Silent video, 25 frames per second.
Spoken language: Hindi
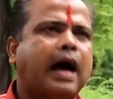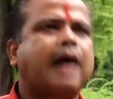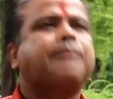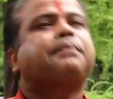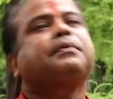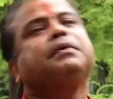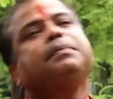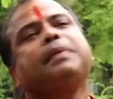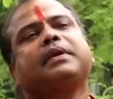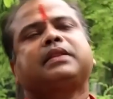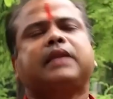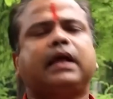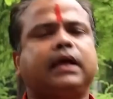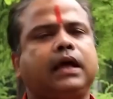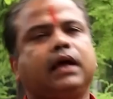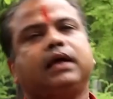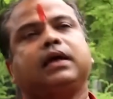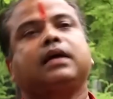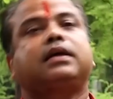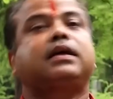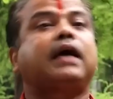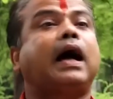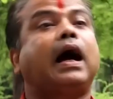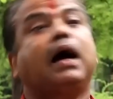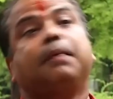आप ही बताइए
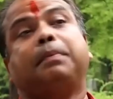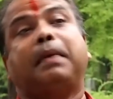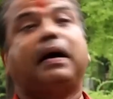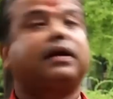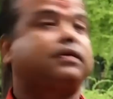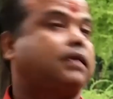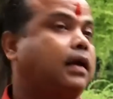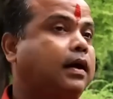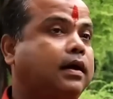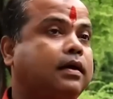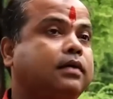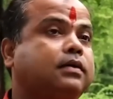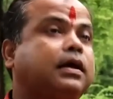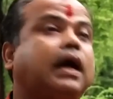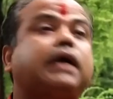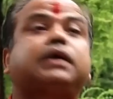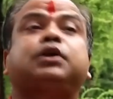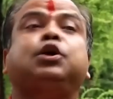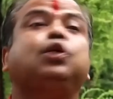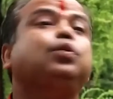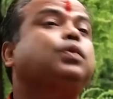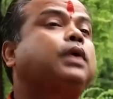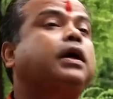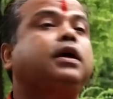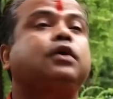कि क्या बात है
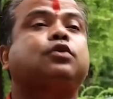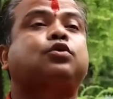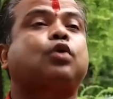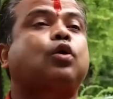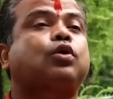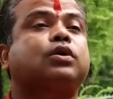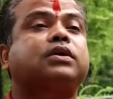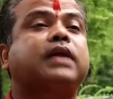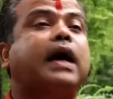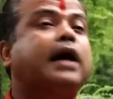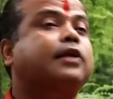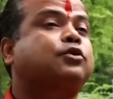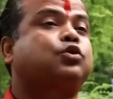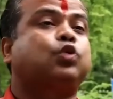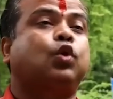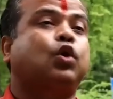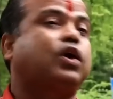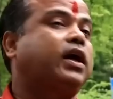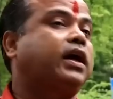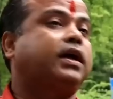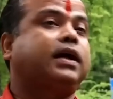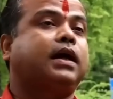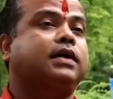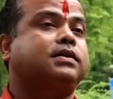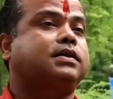क्यों नहीं चौकीदार
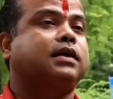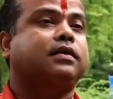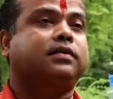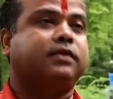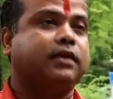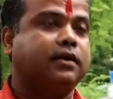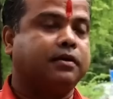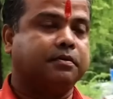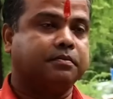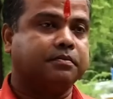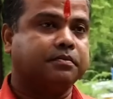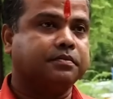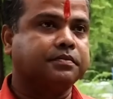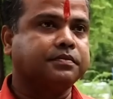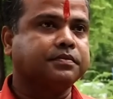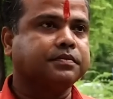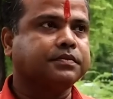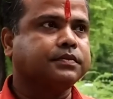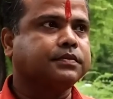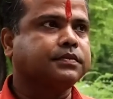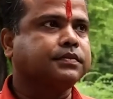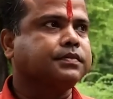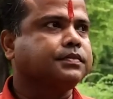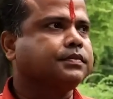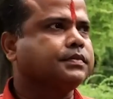चोर है कह सकते हैं हम
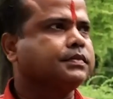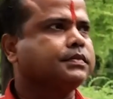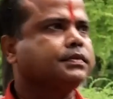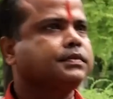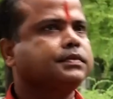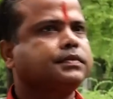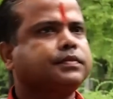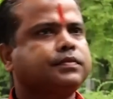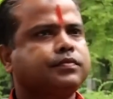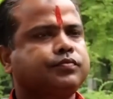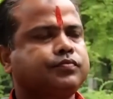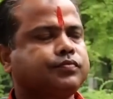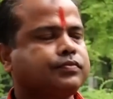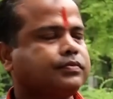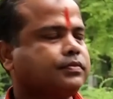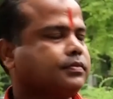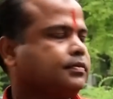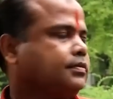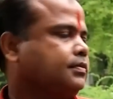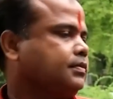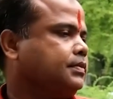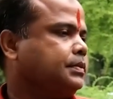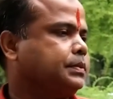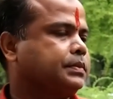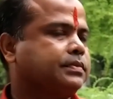आदमी बुद्धिजीवी
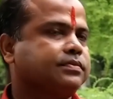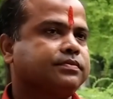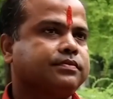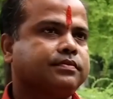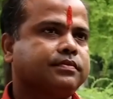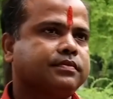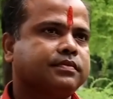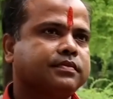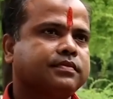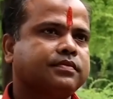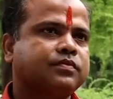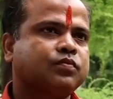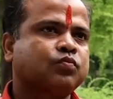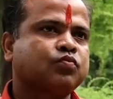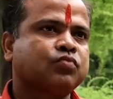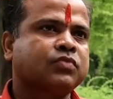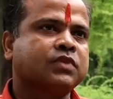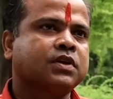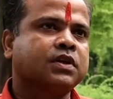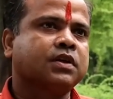आदमी भेजा